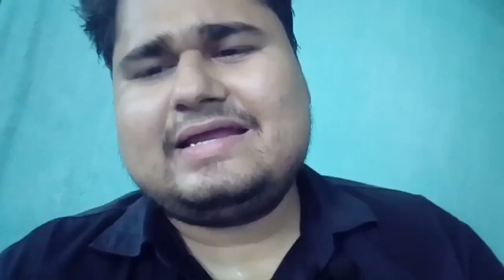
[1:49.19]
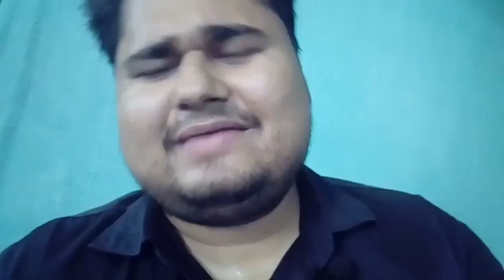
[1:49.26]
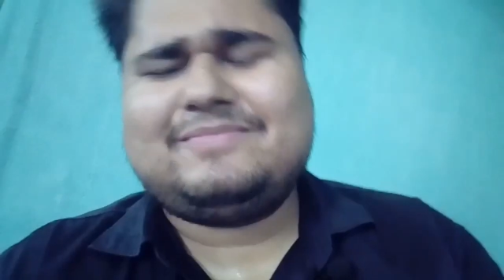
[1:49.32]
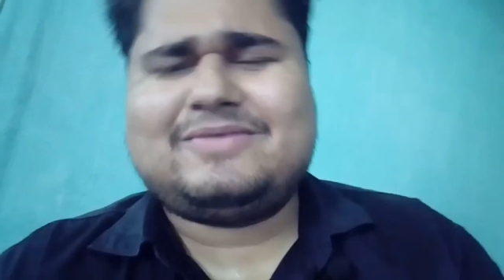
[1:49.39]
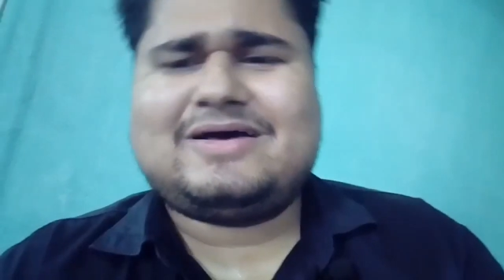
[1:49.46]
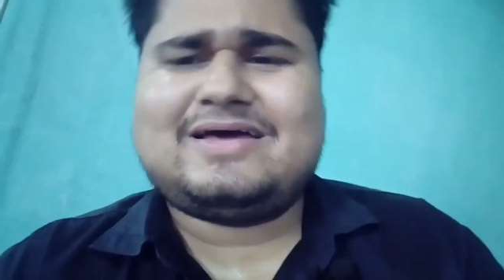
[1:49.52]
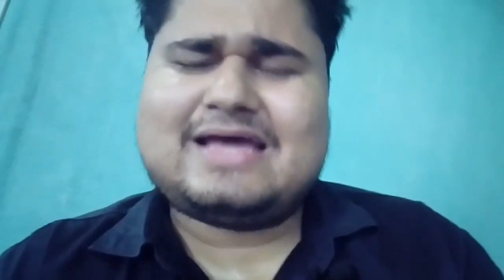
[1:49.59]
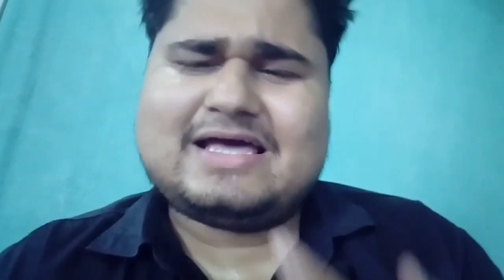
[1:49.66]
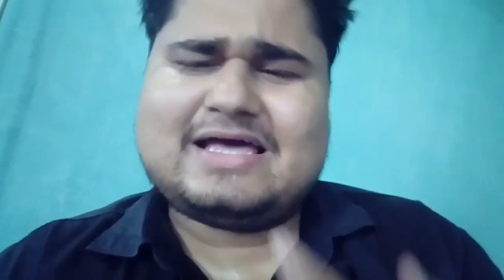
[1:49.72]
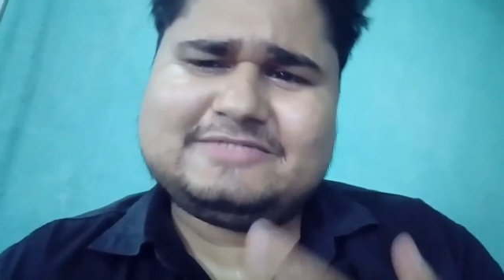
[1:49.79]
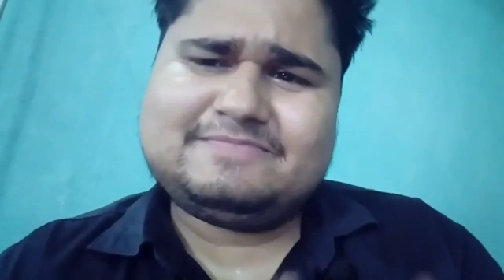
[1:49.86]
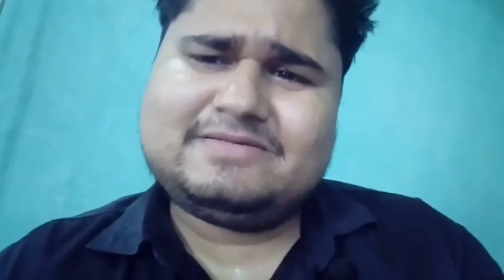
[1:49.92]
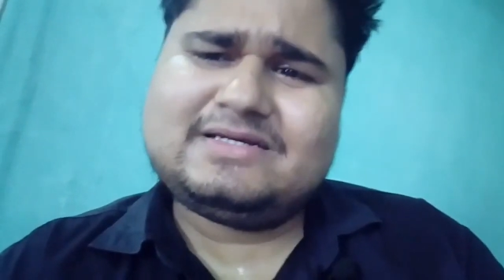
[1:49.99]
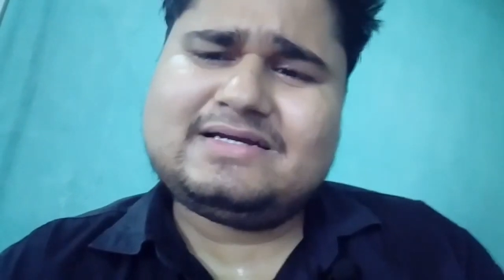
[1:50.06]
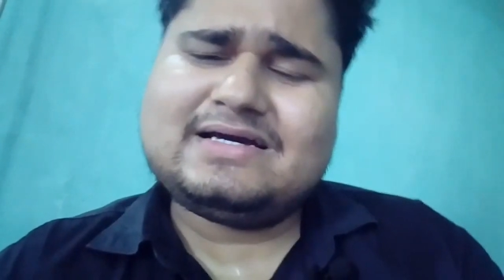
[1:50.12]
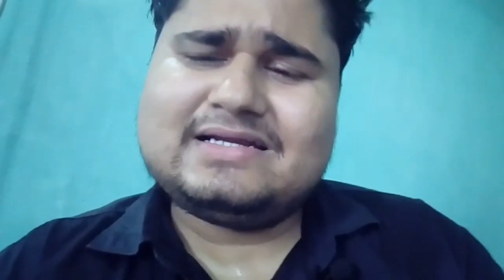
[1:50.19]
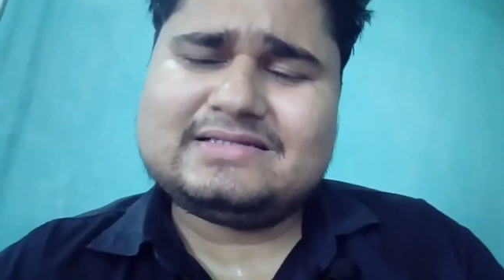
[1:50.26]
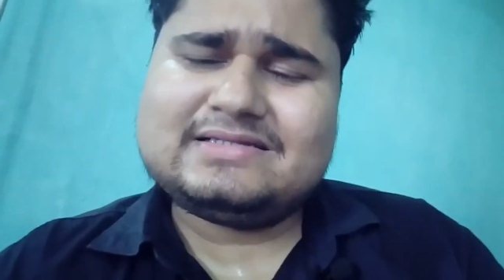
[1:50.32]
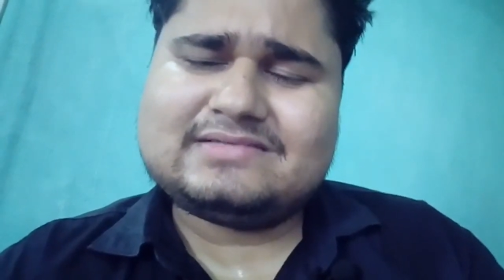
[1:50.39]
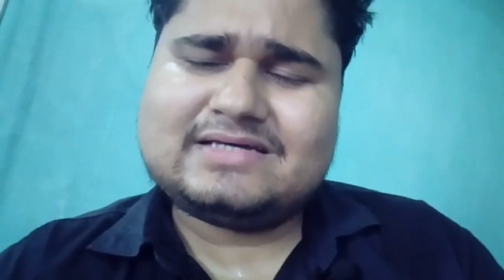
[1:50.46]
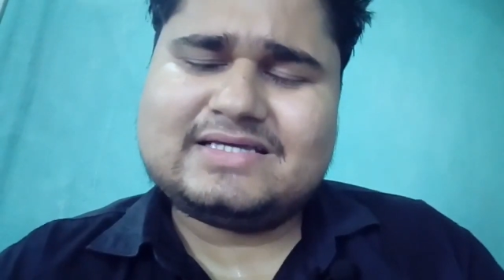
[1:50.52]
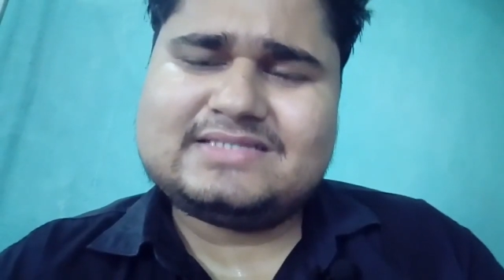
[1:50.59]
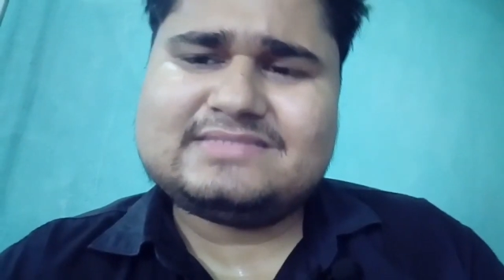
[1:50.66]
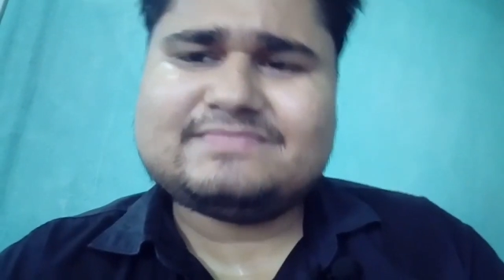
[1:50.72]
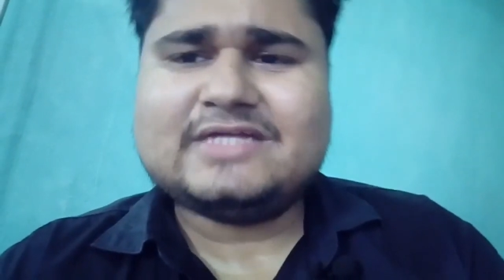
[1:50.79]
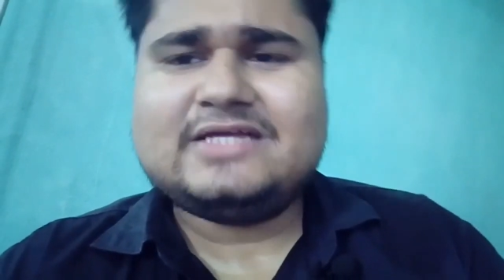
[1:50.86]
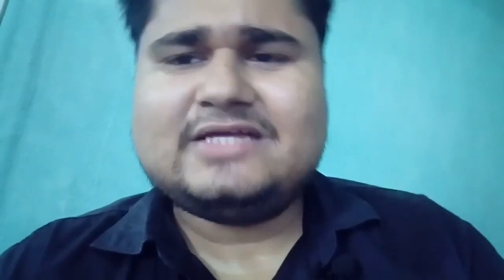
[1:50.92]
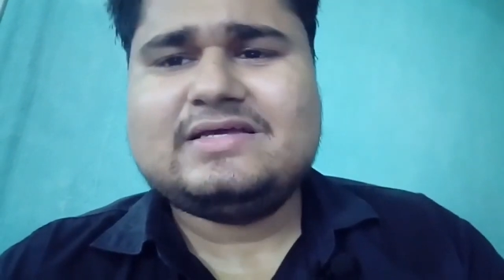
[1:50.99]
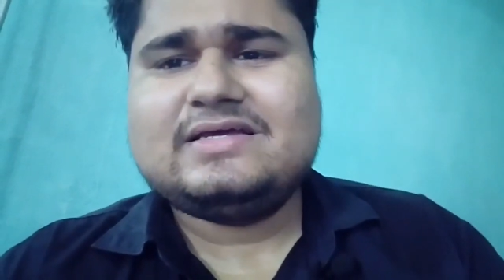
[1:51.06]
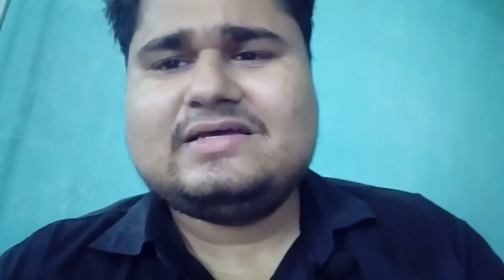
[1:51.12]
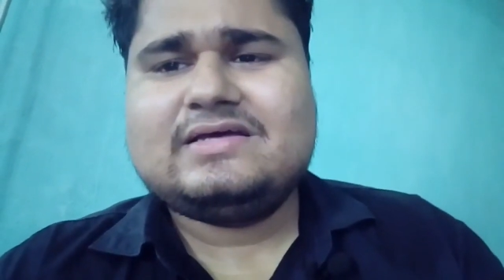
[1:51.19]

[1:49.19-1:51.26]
अरे महाराज फिर गलत कैसे